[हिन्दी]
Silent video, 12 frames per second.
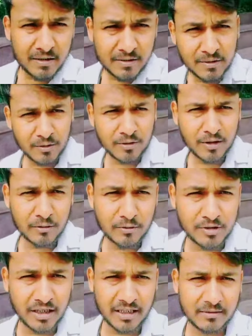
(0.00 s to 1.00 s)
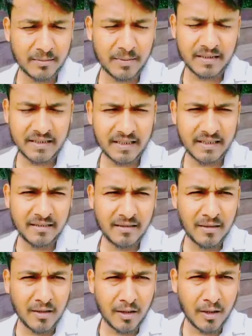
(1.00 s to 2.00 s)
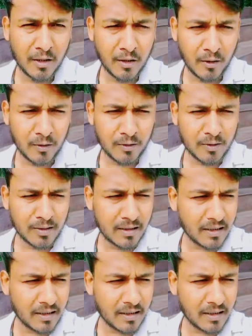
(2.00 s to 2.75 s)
जो कि गुजरात में पड़ता है और